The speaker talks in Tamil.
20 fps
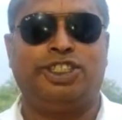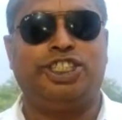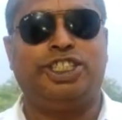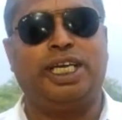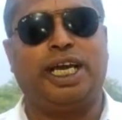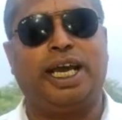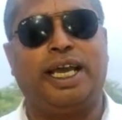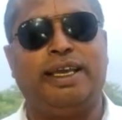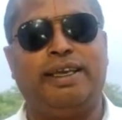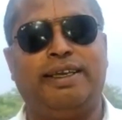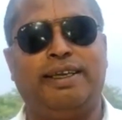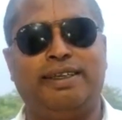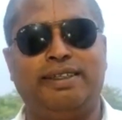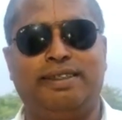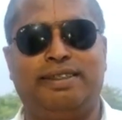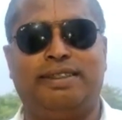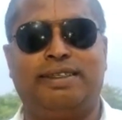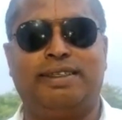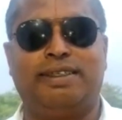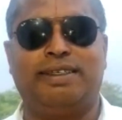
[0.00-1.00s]
ஜாய்
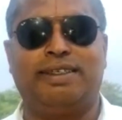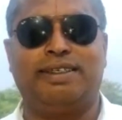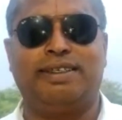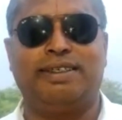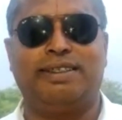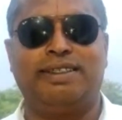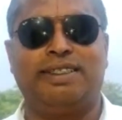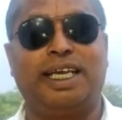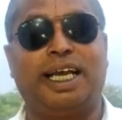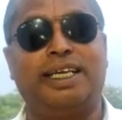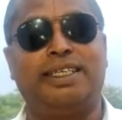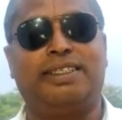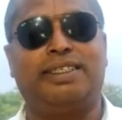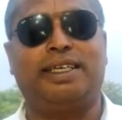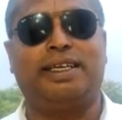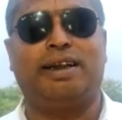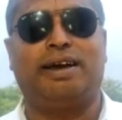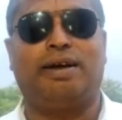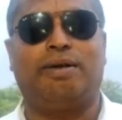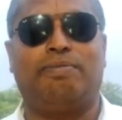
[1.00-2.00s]
ஹிந்த் ஜாய்
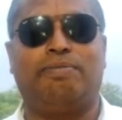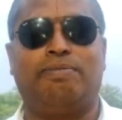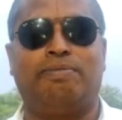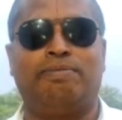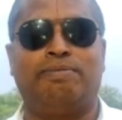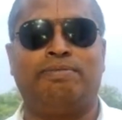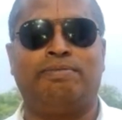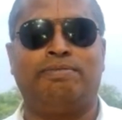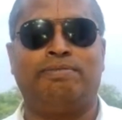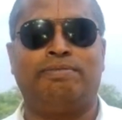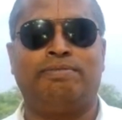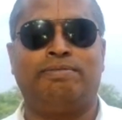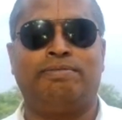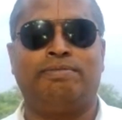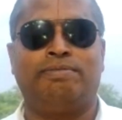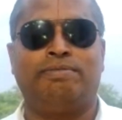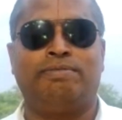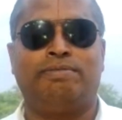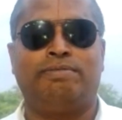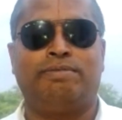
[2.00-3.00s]
ஸ்ரீராம்
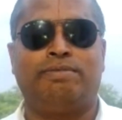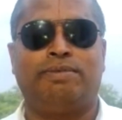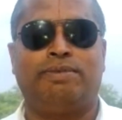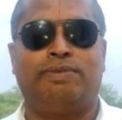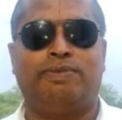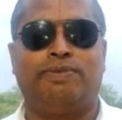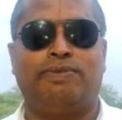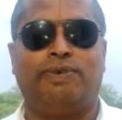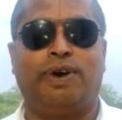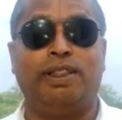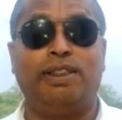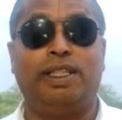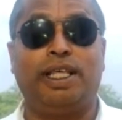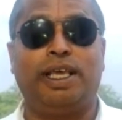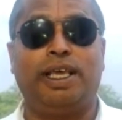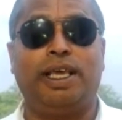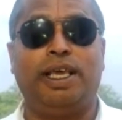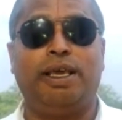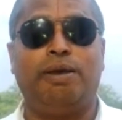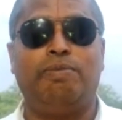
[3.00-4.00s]

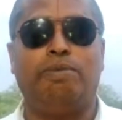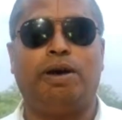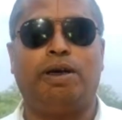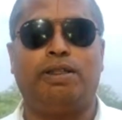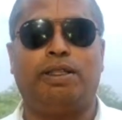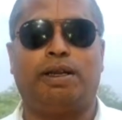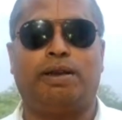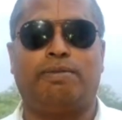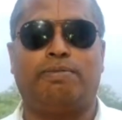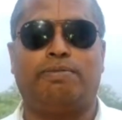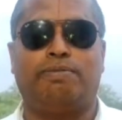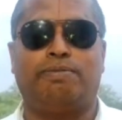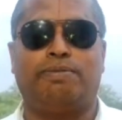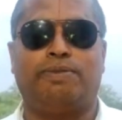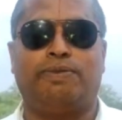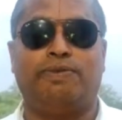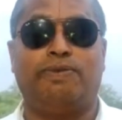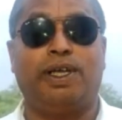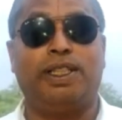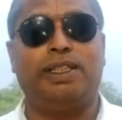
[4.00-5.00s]
வந்தே மாதரம்
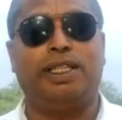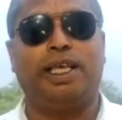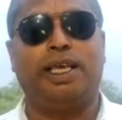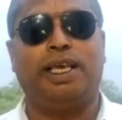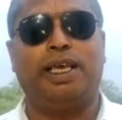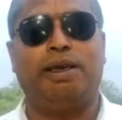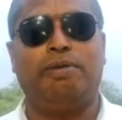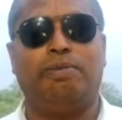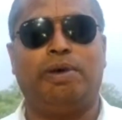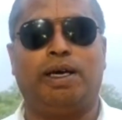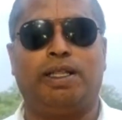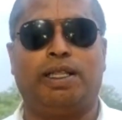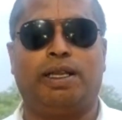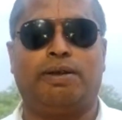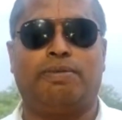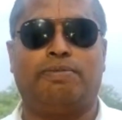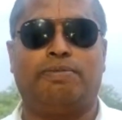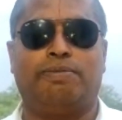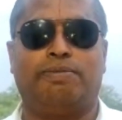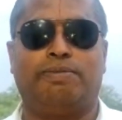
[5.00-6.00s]
வந்தே
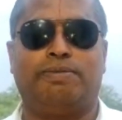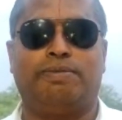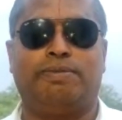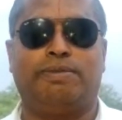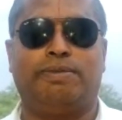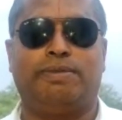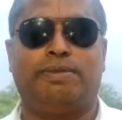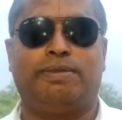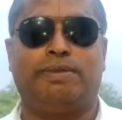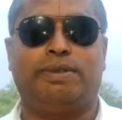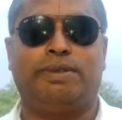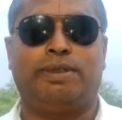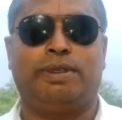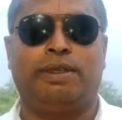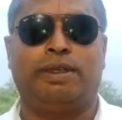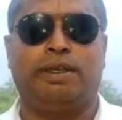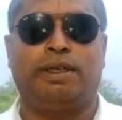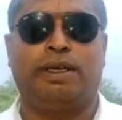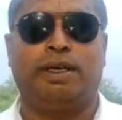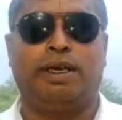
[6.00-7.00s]
மாதரம்
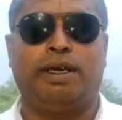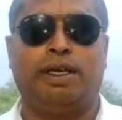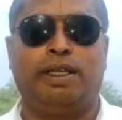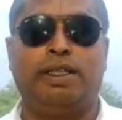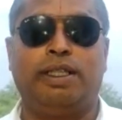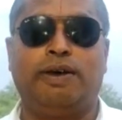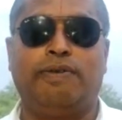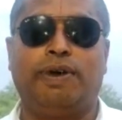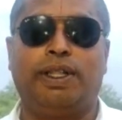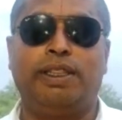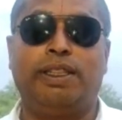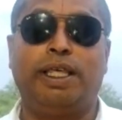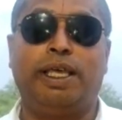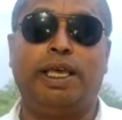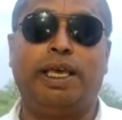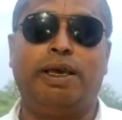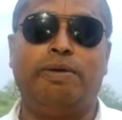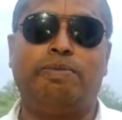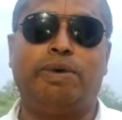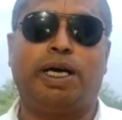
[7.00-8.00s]
இந்த
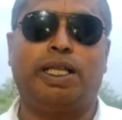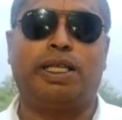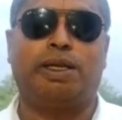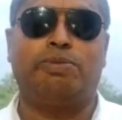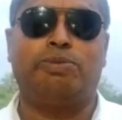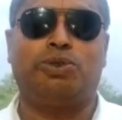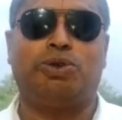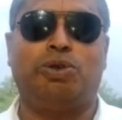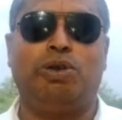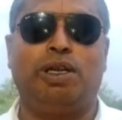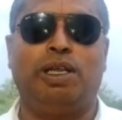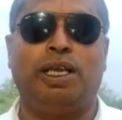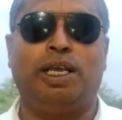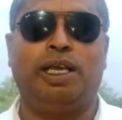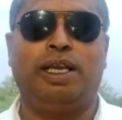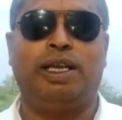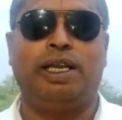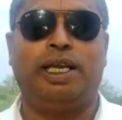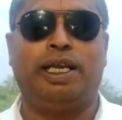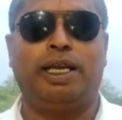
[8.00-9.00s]
வந்தே மாதரம் சொல்லி
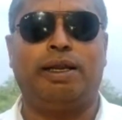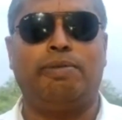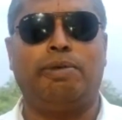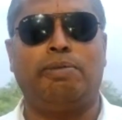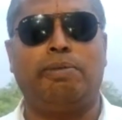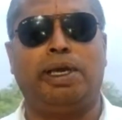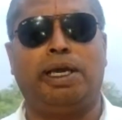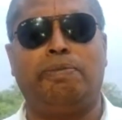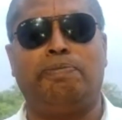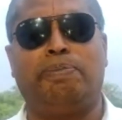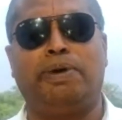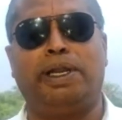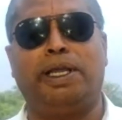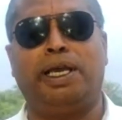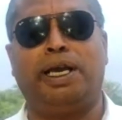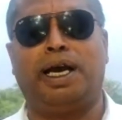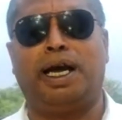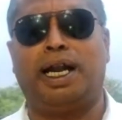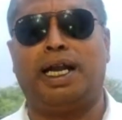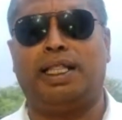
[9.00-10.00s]
இன்றைக்கி நம்ம
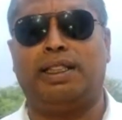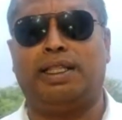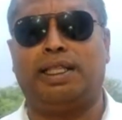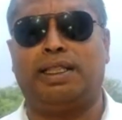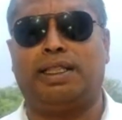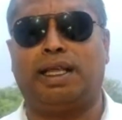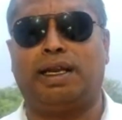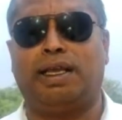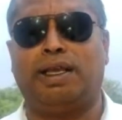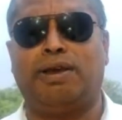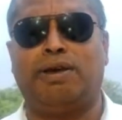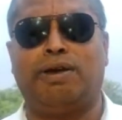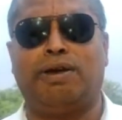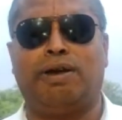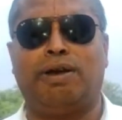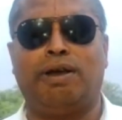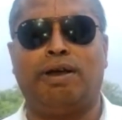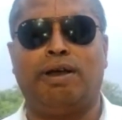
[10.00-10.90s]
மிகப்பெரிய ஆனந்தத்திலையும்